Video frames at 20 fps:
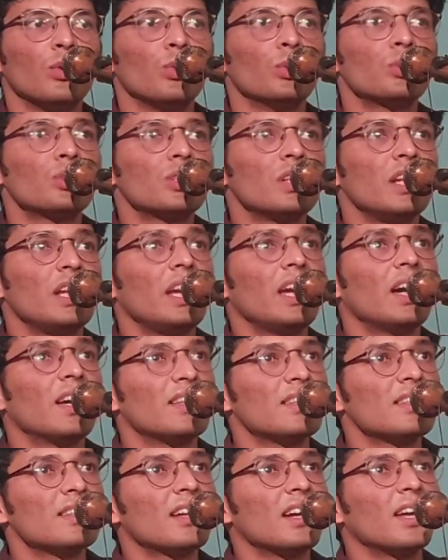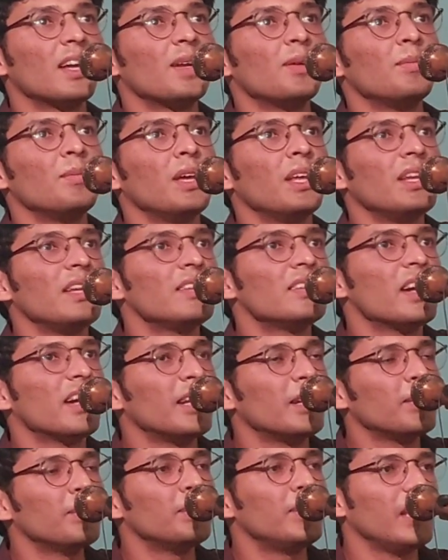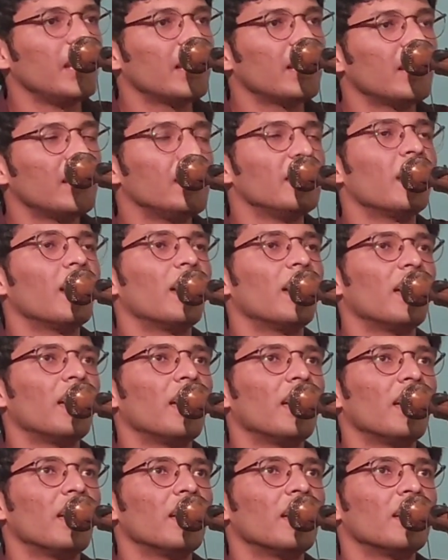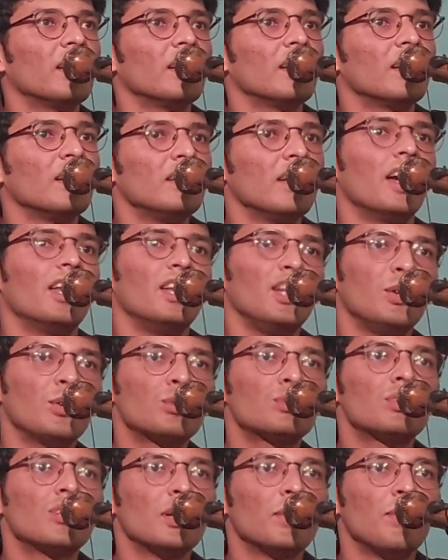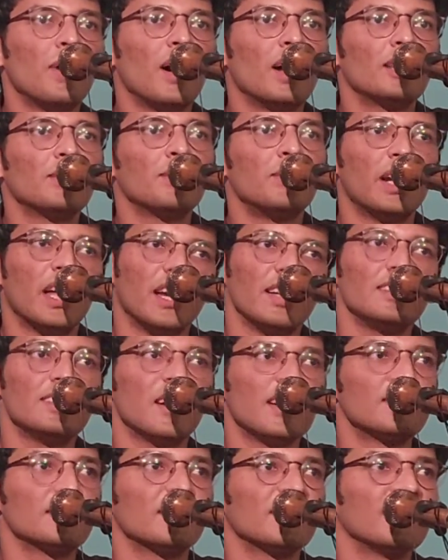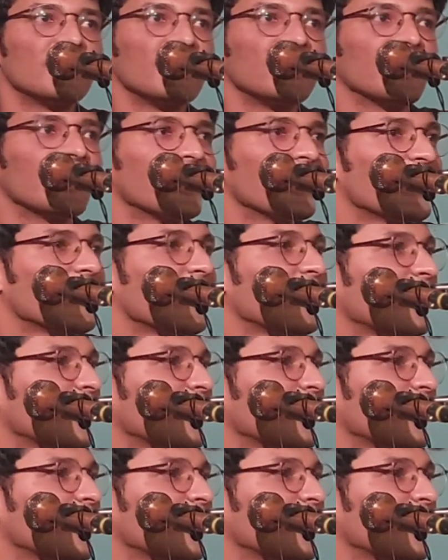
उसने हंसकर मेरी जानब देख लिया है यानी उससे बात बढ़ाई जा सकती है